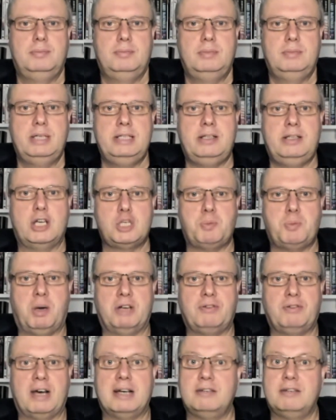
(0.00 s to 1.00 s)
in der
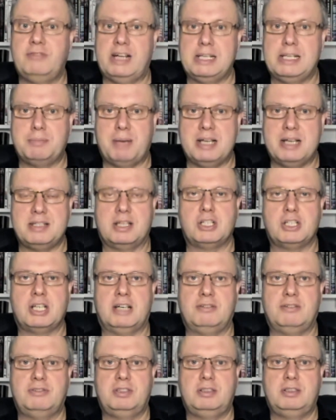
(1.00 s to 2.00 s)

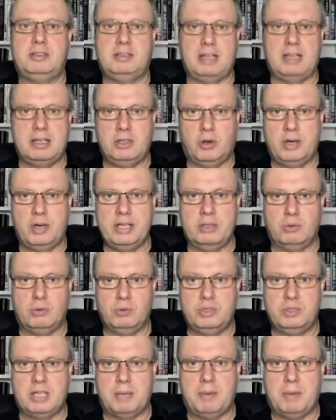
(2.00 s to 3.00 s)
Sportwagenweltmeisterschaft den neuen
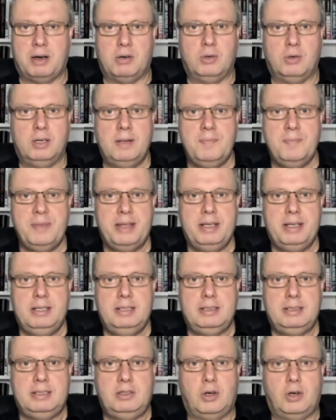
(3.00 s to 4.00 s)
Unterbau,
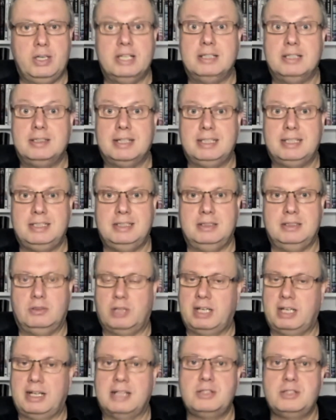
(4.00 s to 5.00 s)
die neue dritte
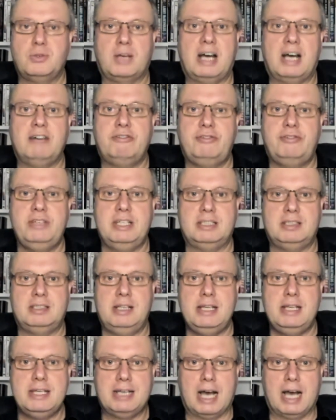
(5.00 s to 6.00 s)
oder dann sogar vierte
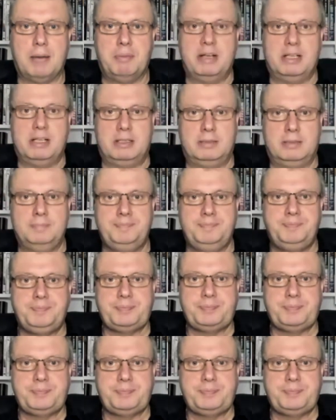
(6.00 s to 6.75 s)
Liga bilden.